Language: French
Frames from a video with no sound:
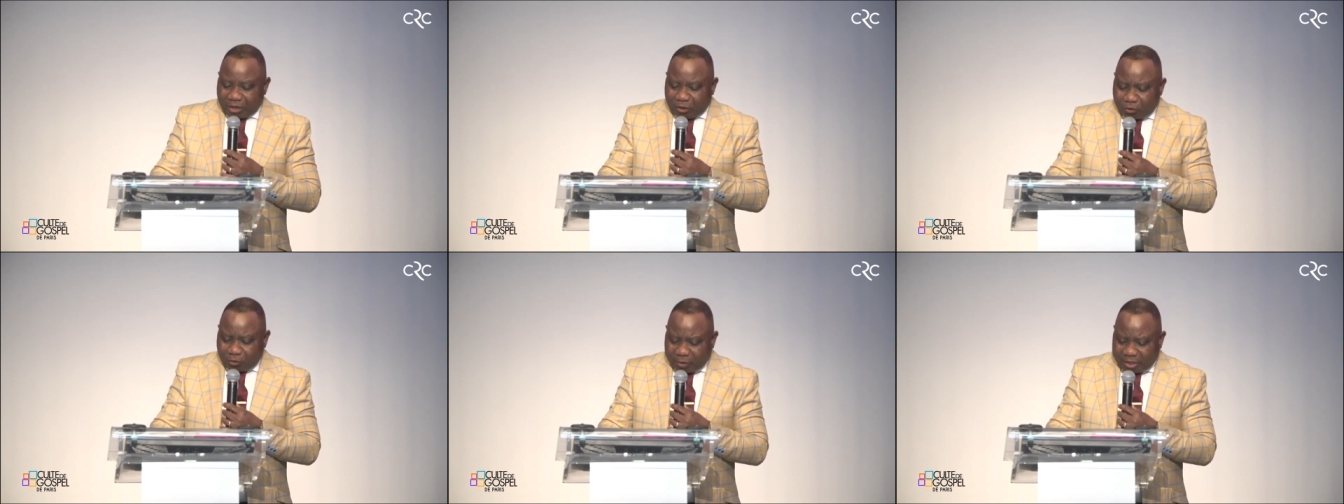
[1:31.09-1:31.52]

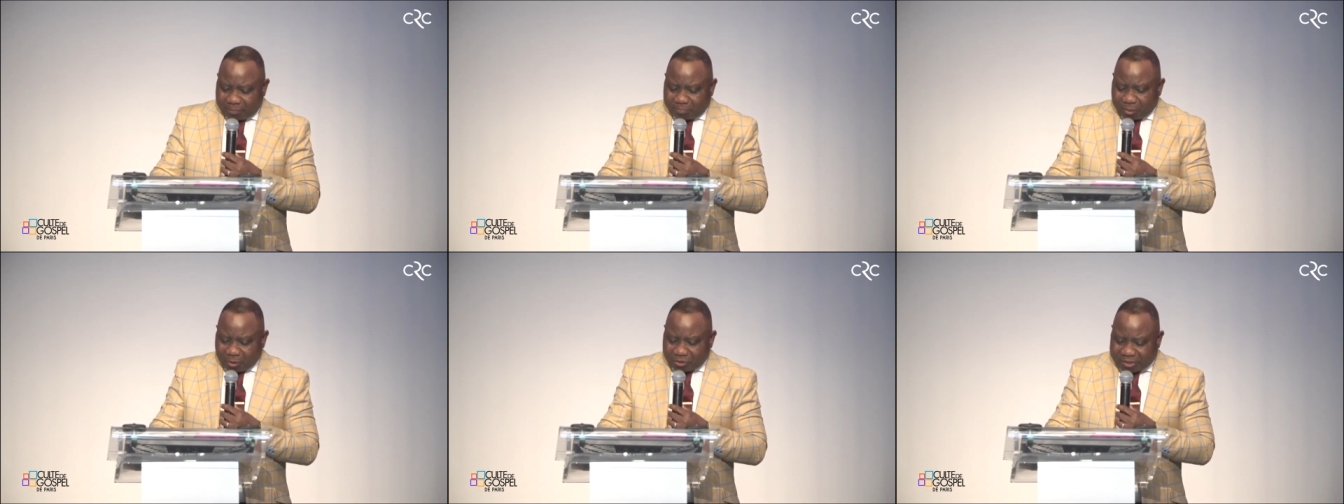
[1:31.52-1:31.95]
Lui
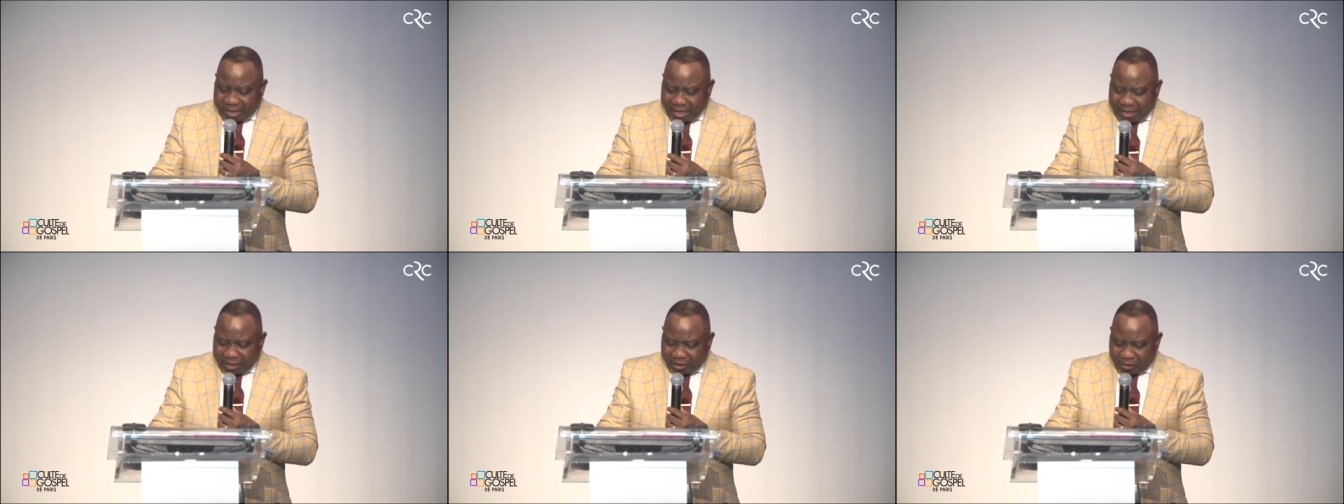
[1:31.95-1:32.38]

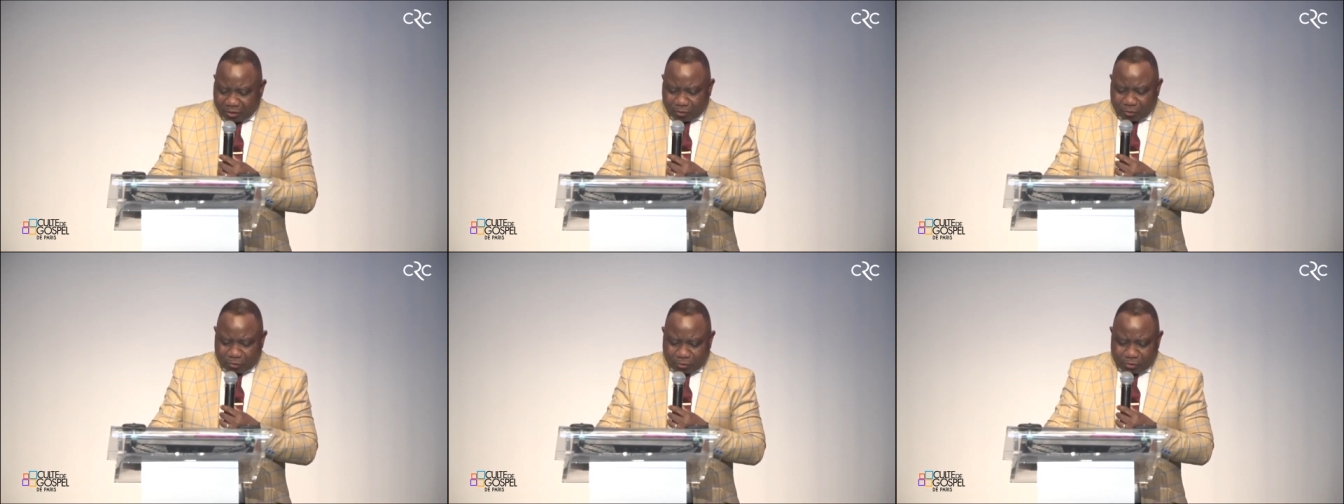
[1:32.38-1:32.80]
posèrent
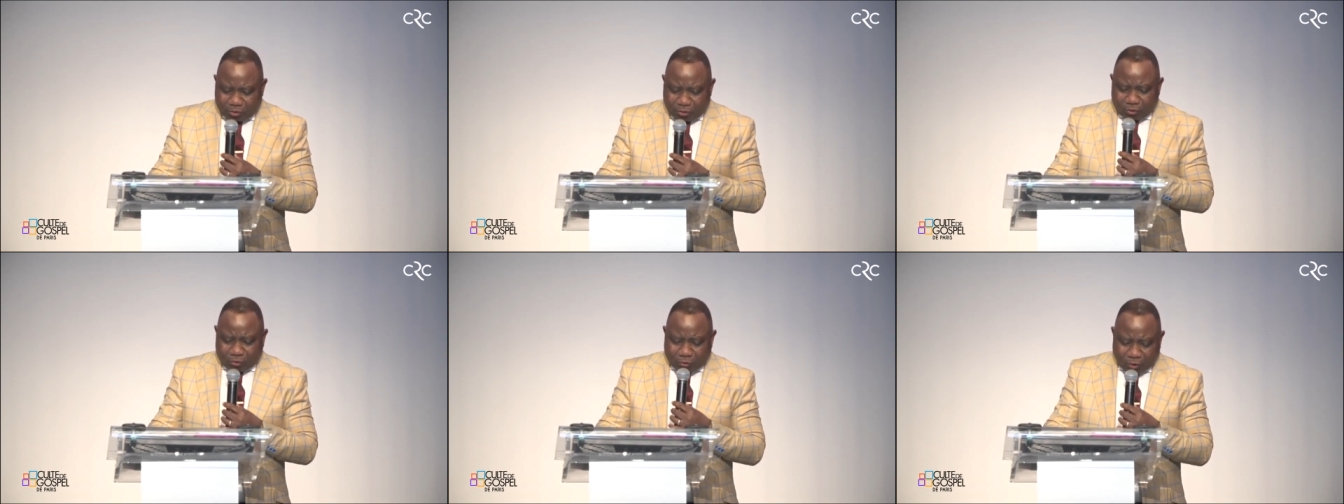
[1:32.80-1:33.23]

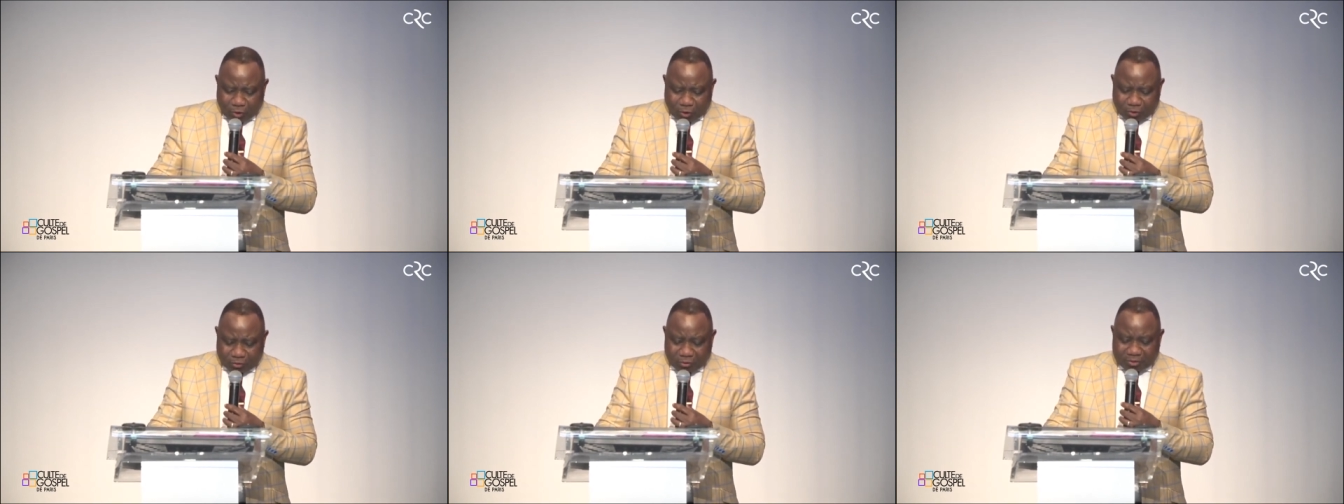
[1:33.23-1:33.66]
une
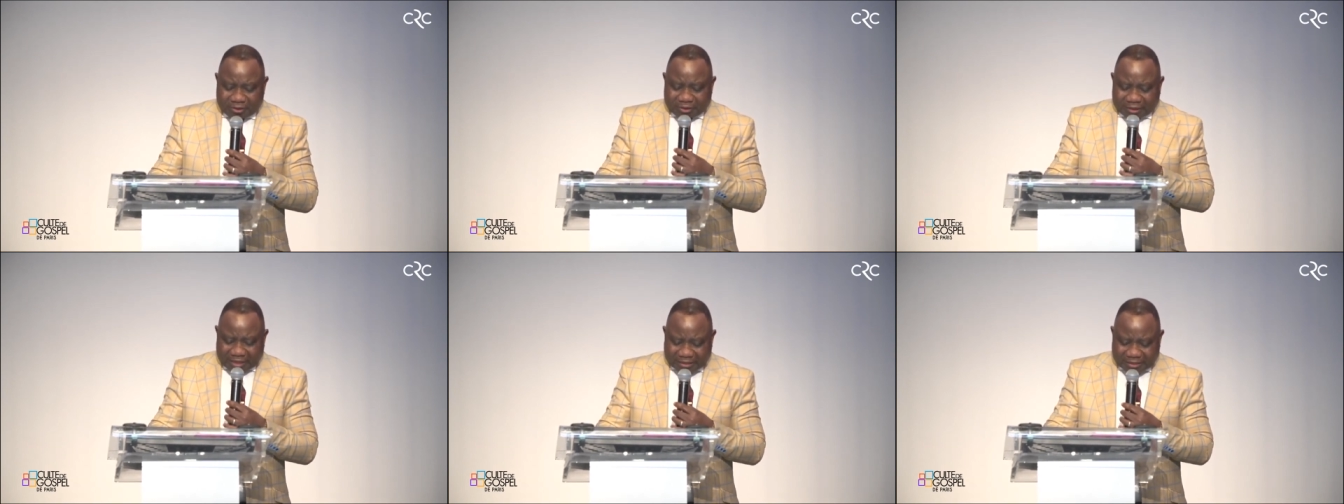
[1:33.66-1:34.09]
couronne
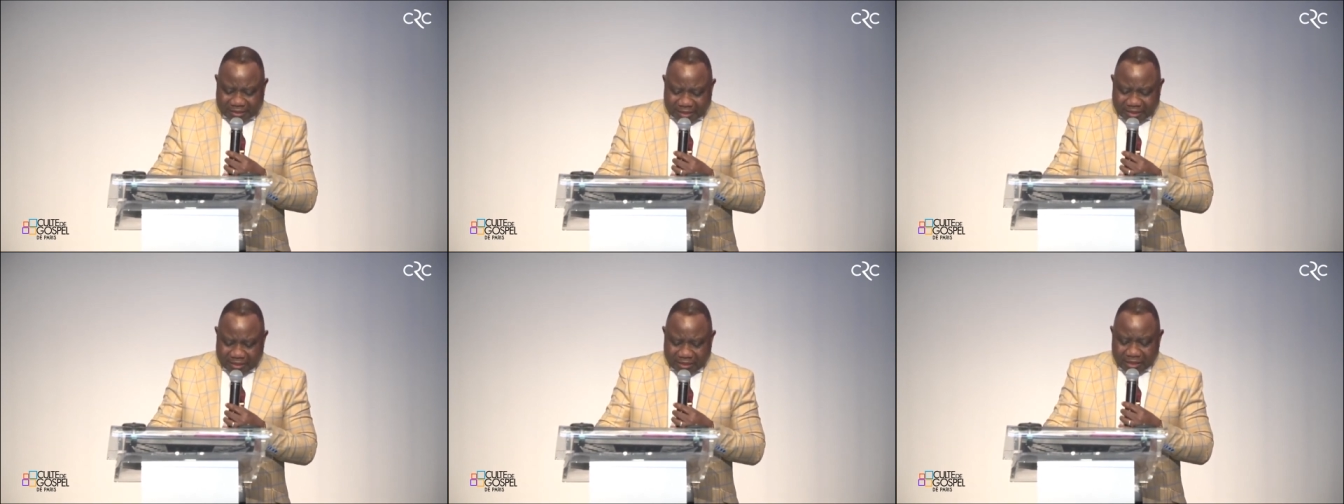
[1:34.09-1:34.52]

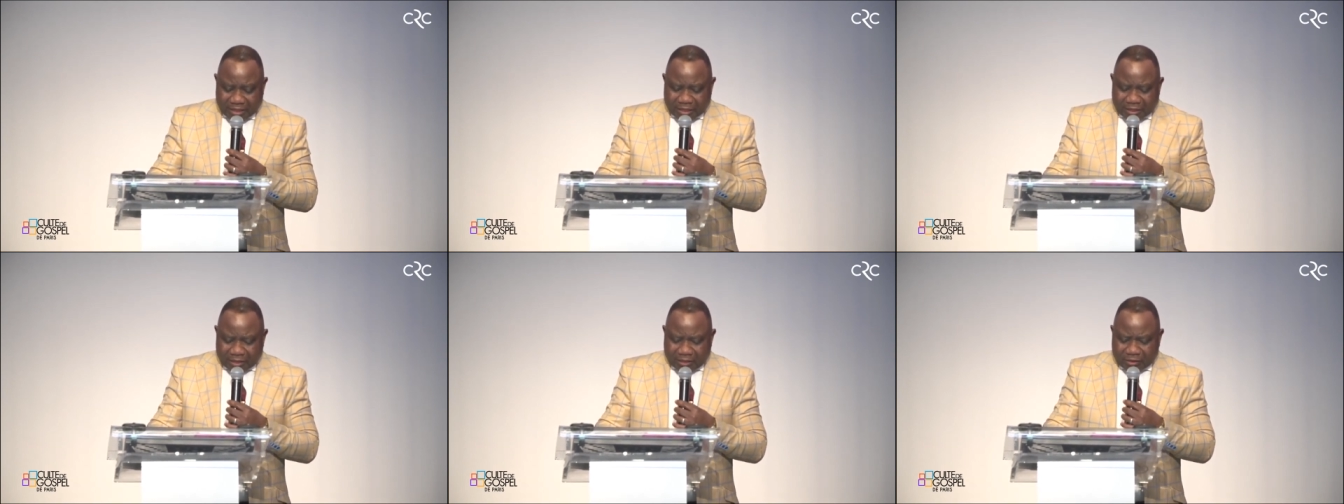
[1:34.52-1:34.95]
tressée
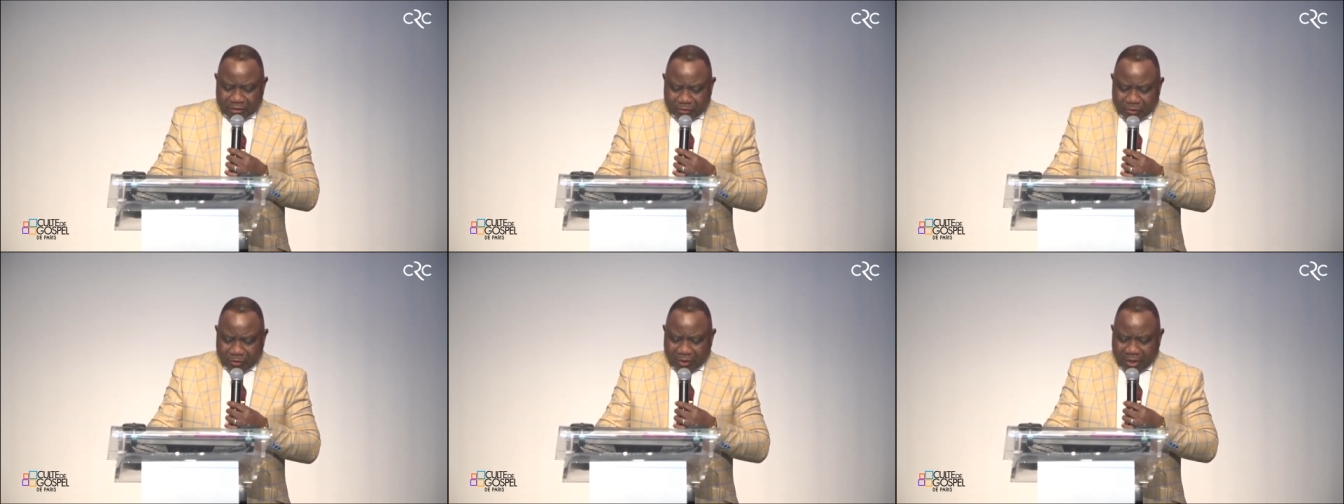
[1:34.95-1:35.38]

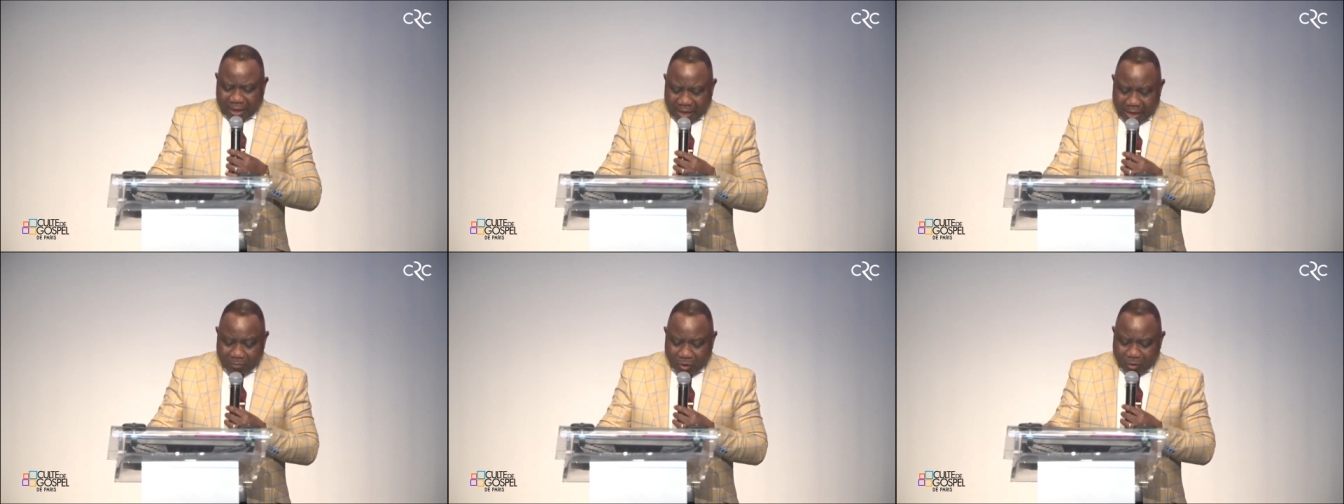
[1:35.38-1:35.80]
de
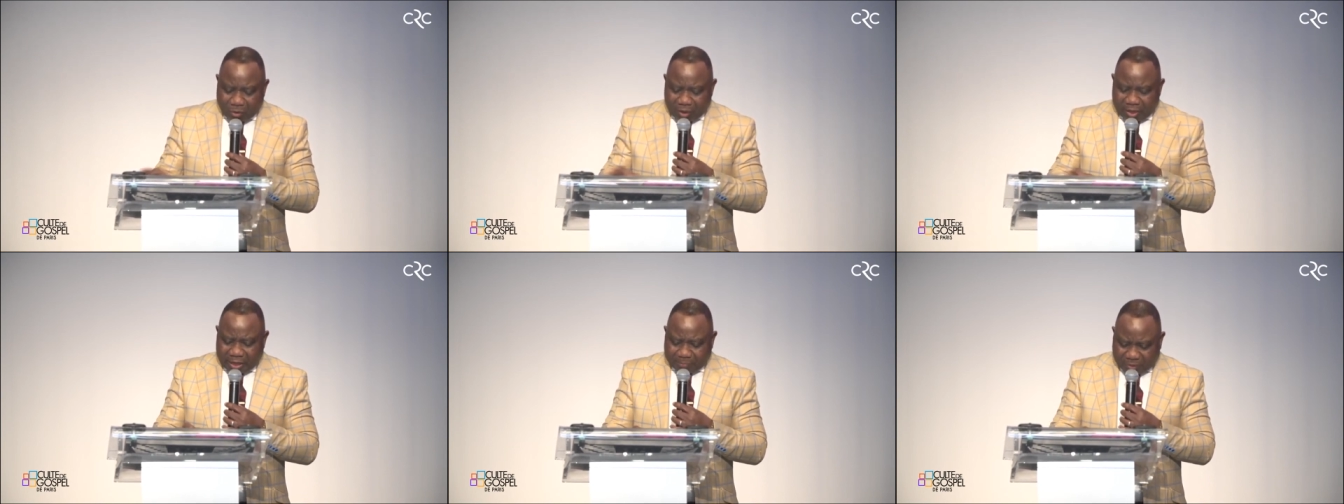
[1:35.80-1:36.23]

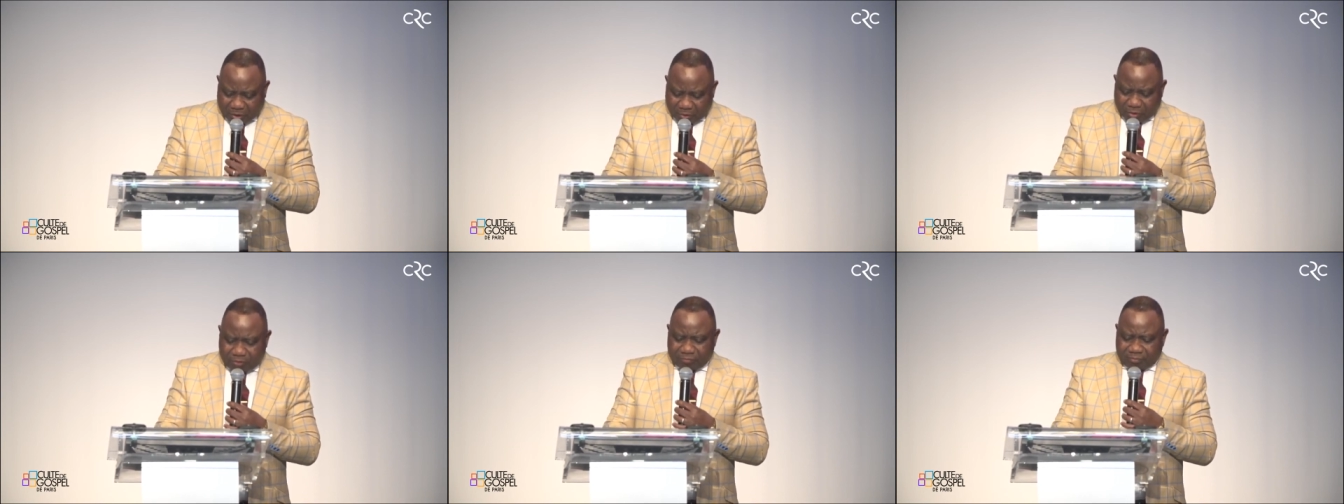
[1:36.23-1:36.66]
rameaux
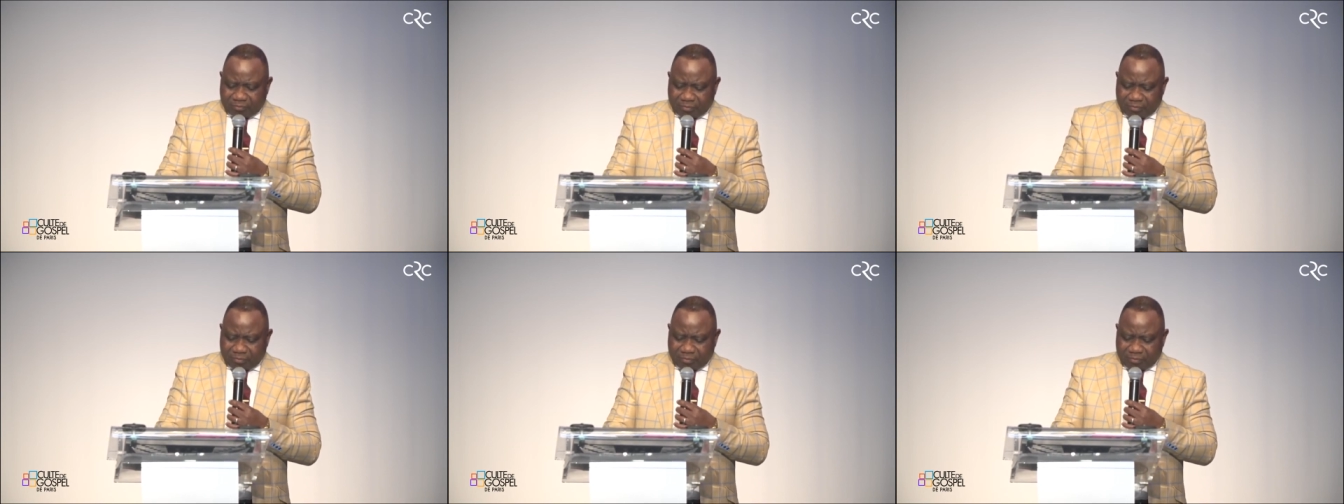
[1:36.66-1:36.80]
épineux,